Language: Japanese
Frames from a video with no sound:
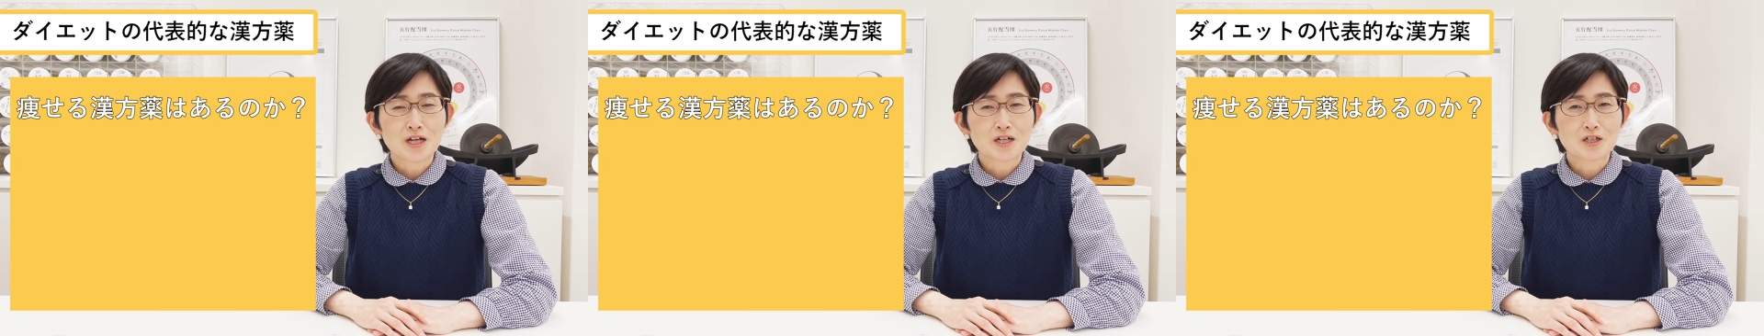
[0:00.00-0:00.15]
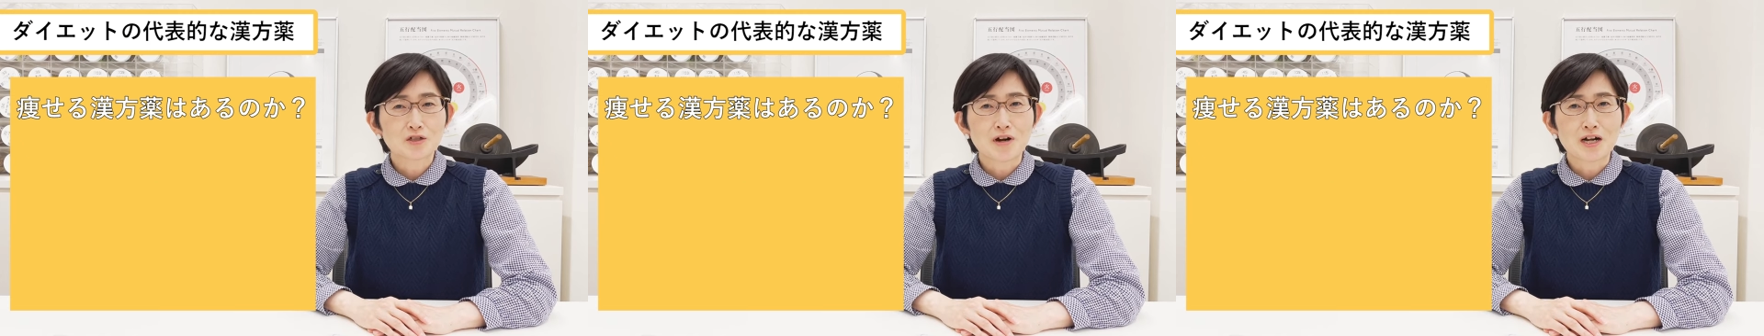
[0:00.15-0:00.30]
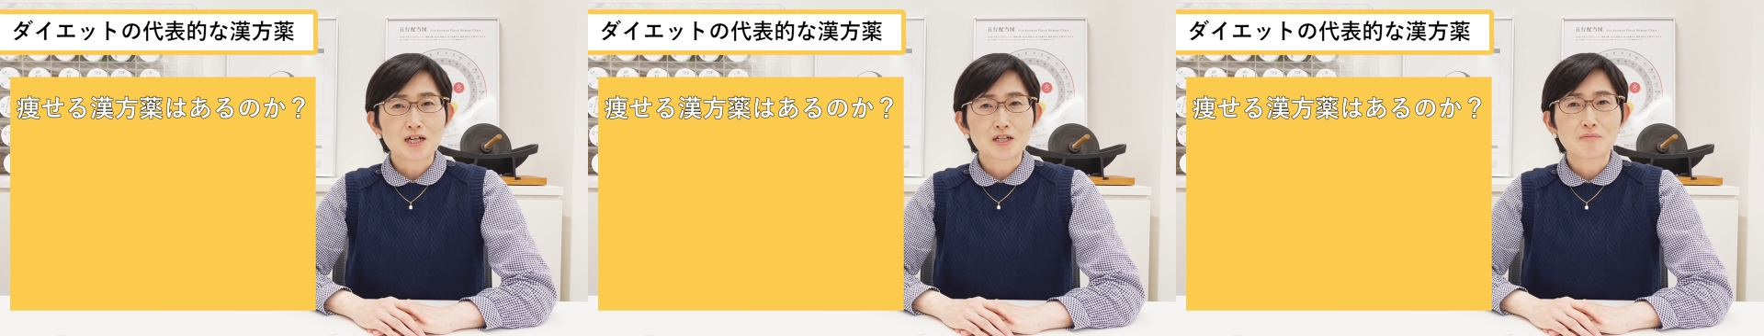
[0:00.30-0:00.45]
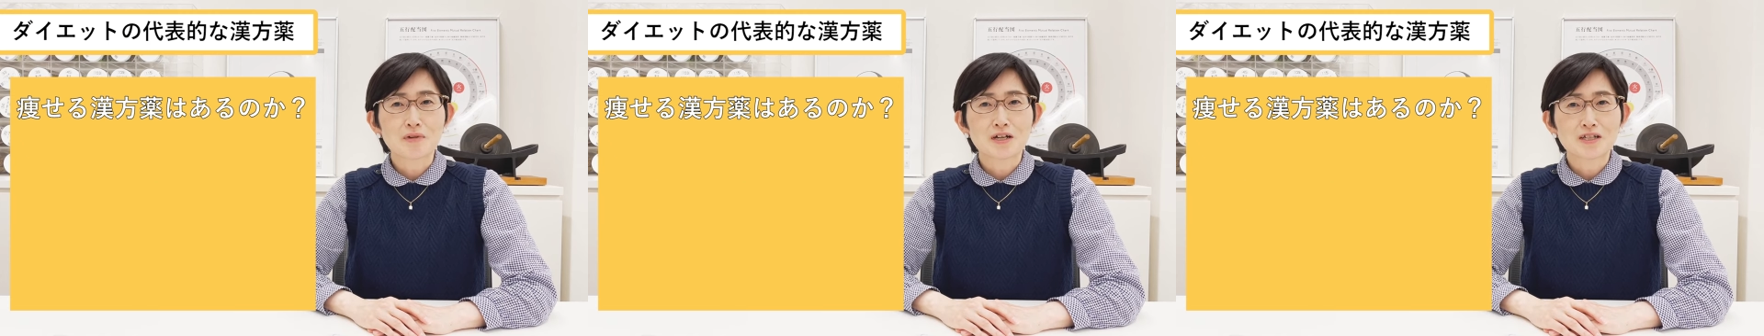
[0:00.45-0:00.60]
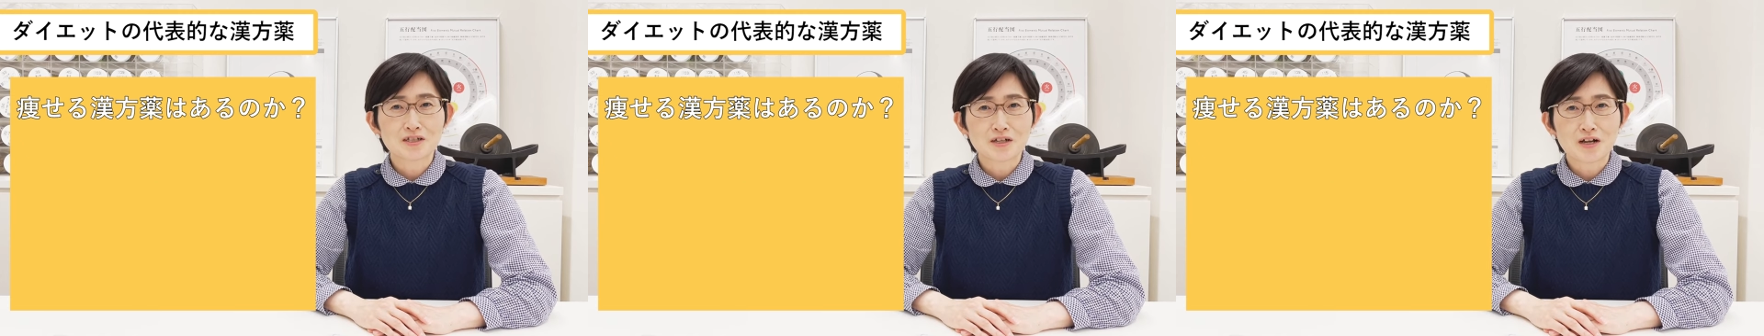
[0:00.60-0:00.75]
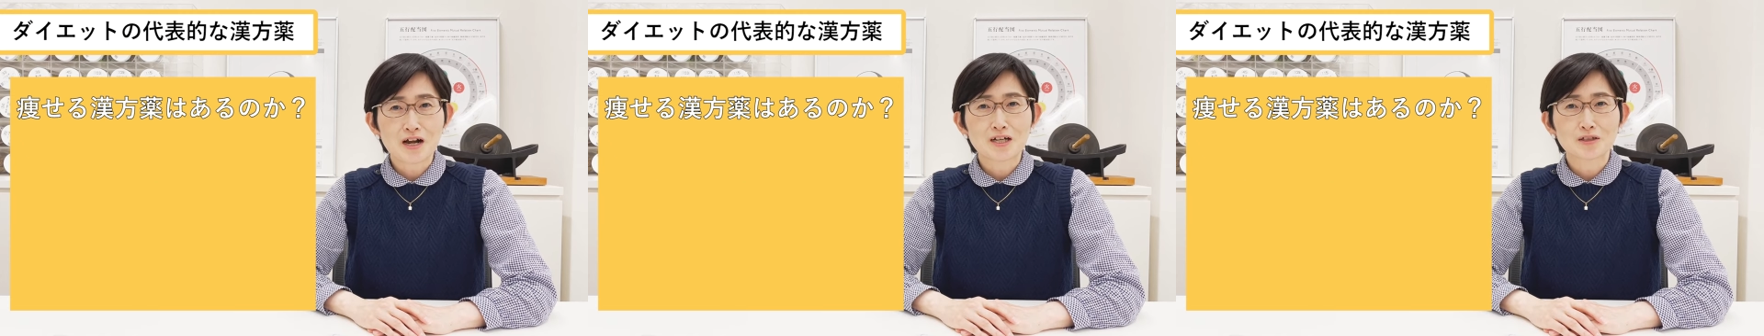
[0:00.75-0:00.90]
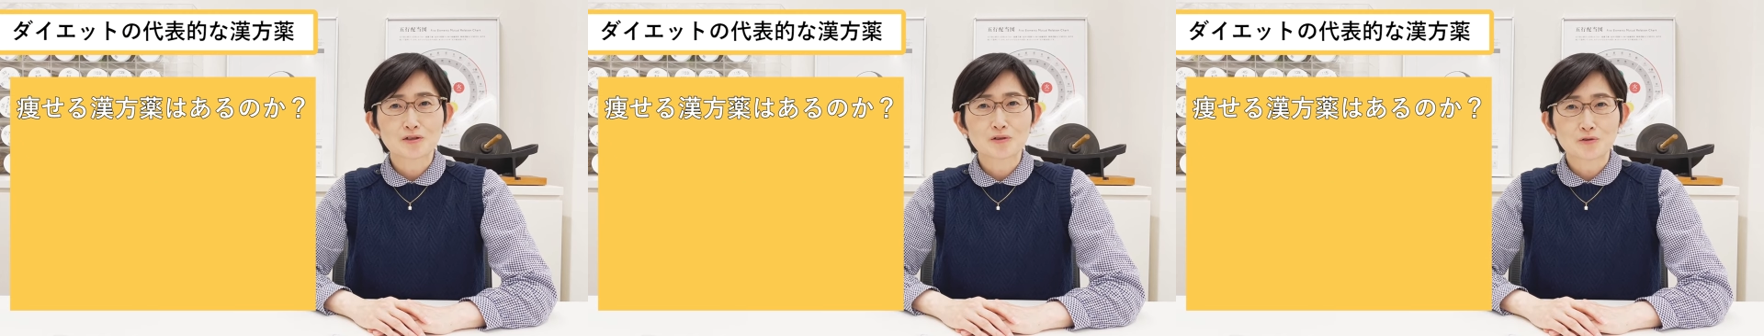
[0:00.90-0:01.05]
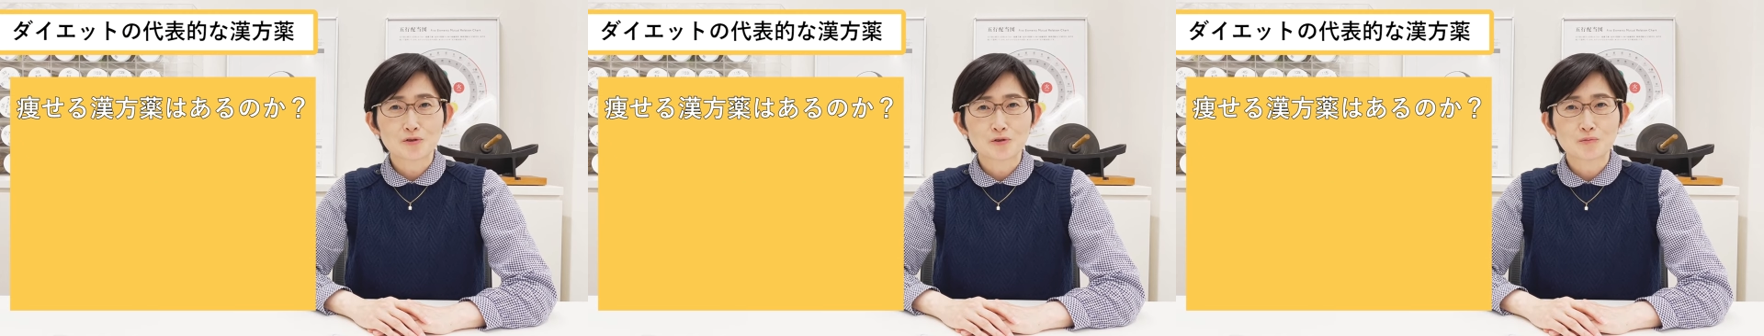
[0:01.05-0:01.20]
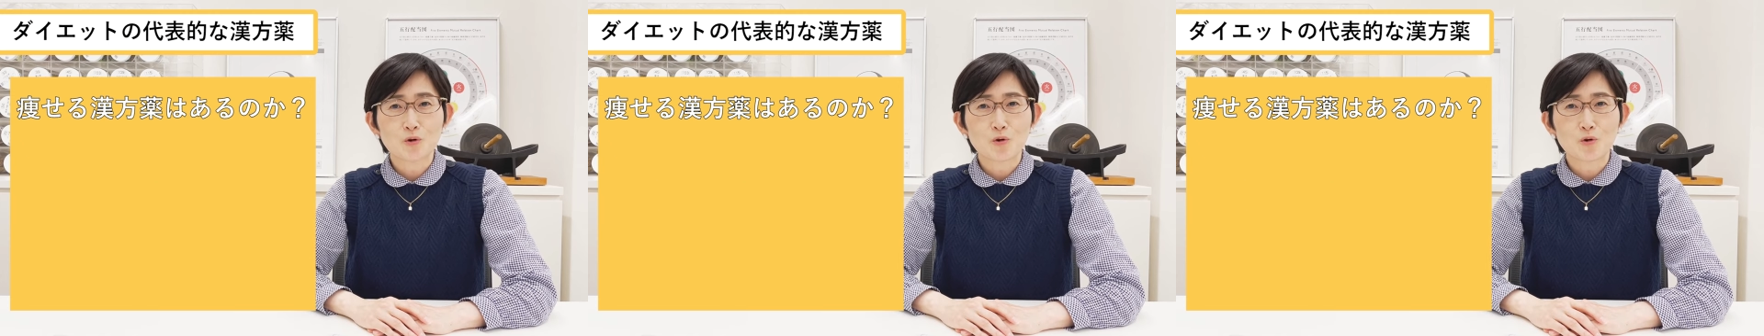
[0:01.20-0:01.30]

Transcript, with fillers: 薬はありますかという